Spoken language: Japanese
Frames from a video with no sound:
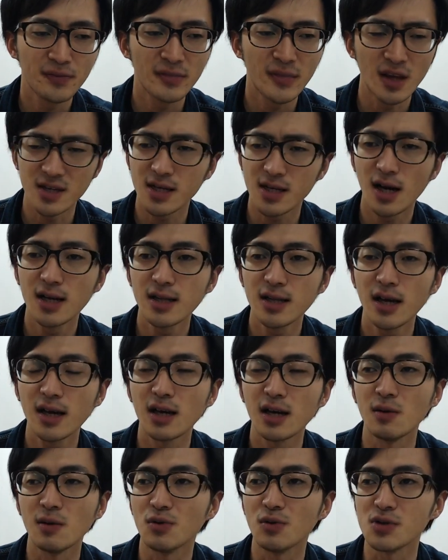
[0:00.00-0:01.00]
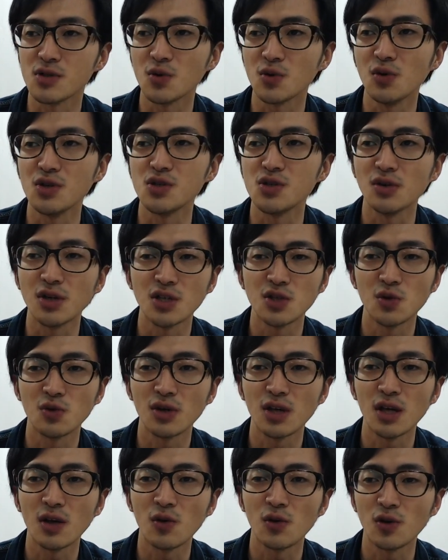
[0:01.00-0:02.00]
世界大会もすごいですよね。賞
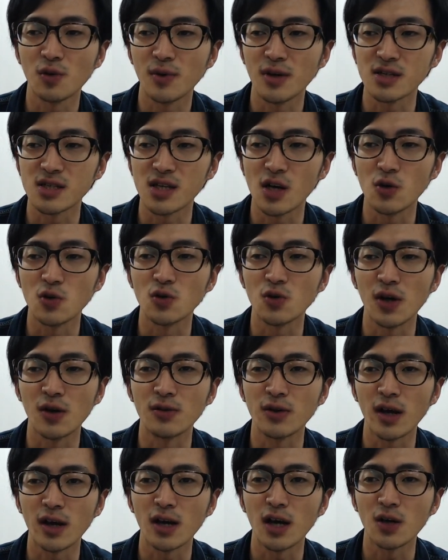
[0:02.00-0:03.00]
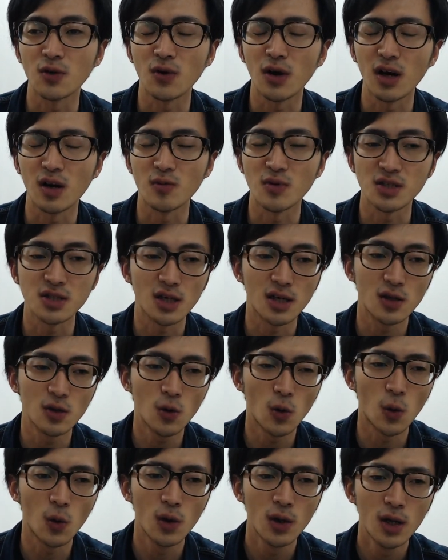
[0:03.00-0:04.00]
金この前さんおくえんの大会とかありましたけ
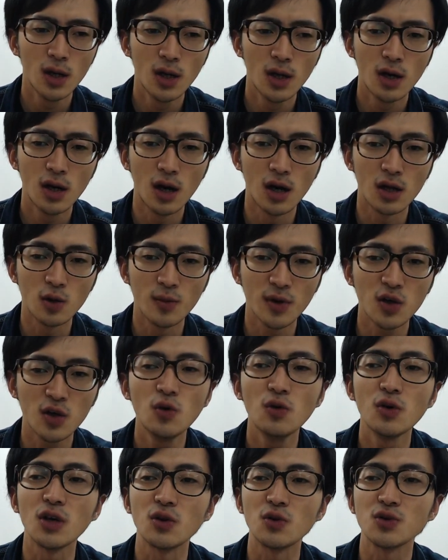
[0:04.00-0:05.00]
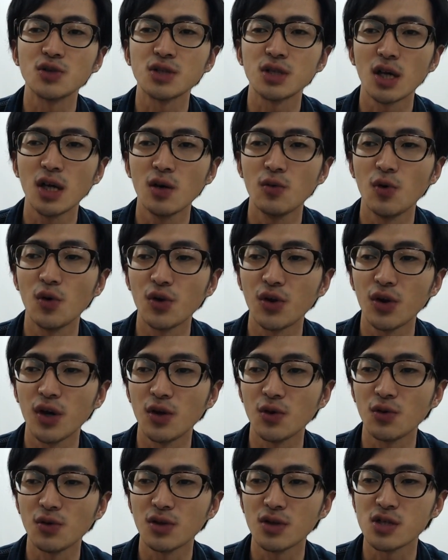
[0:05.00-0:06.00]
ど、あのまあ競技として
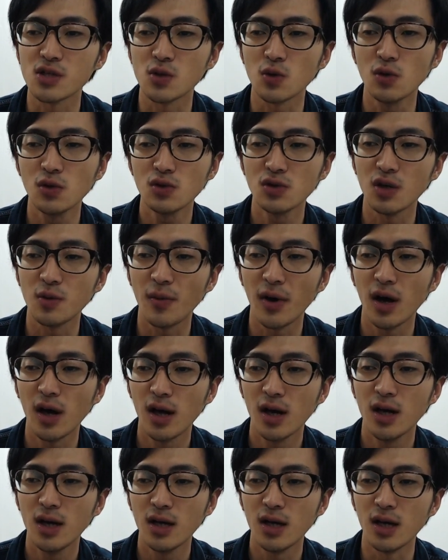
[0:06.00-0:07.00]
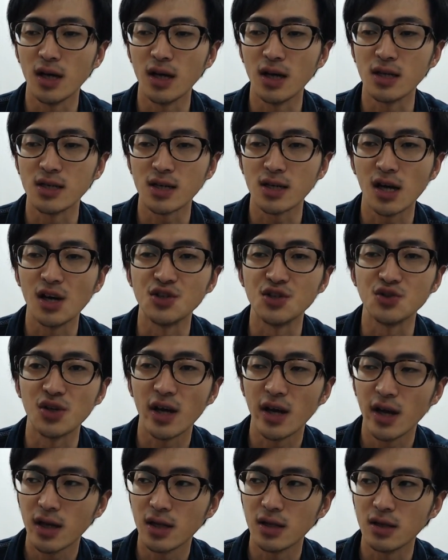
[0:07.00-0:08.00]
フォートナイトってすごく今、えー、世界中
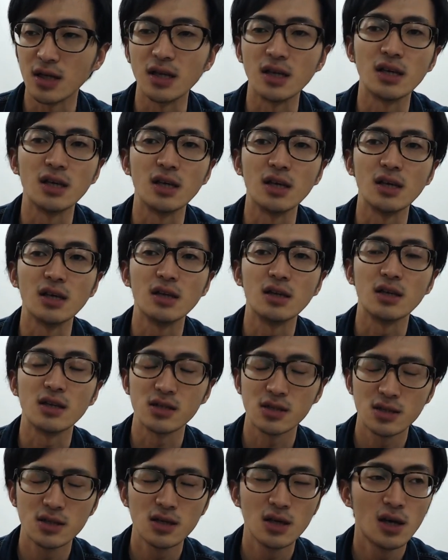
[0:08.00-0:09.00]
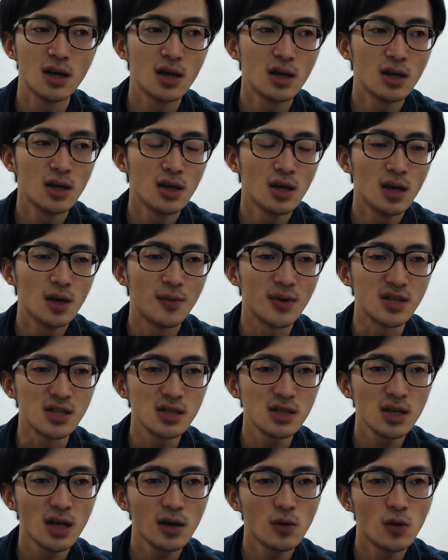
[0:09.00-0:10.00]
で人気です。まあ、実
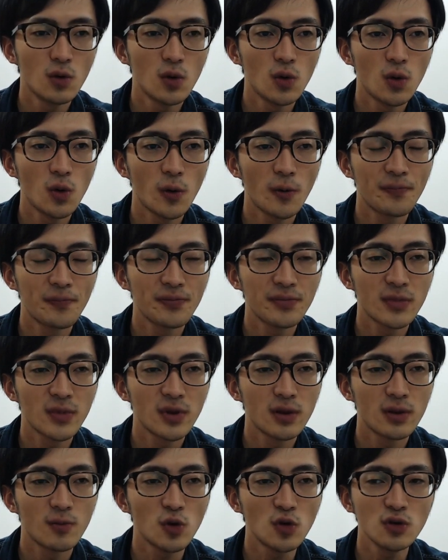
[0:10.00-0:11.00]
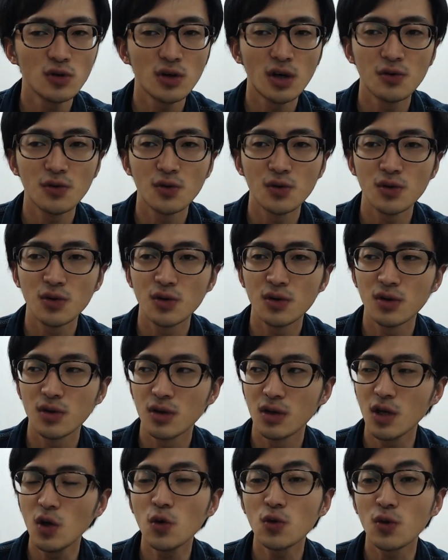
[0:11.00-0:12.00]
際こう僕あの
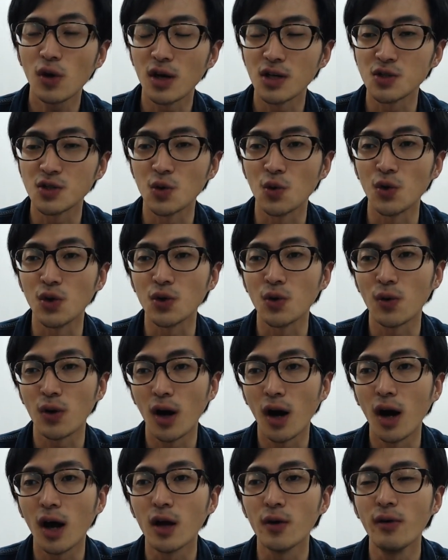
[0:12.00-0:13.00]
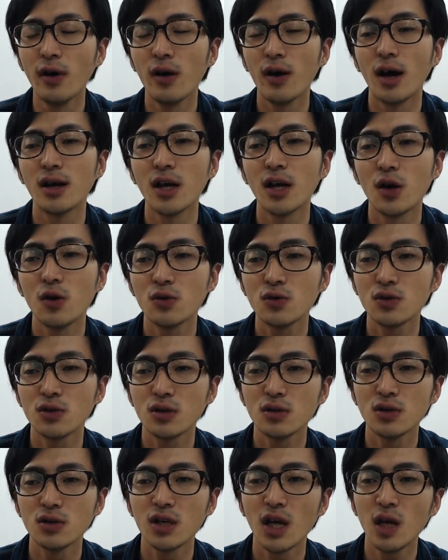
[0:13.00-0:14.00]
囲碁とか将棋とかいわゆる
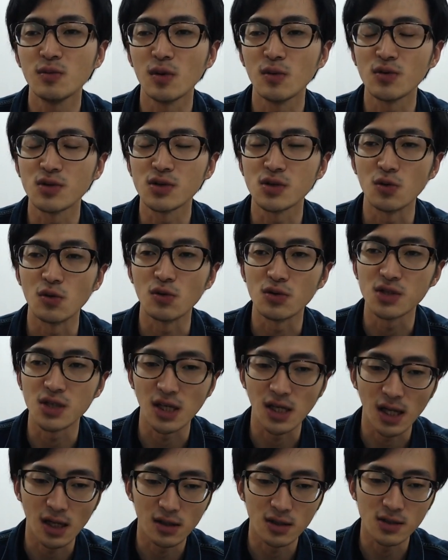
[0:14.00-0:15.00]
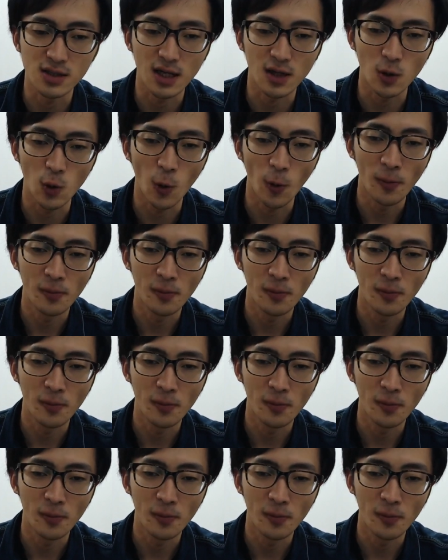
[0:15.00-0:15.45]
アナログゲームもすごく好きなんですけど、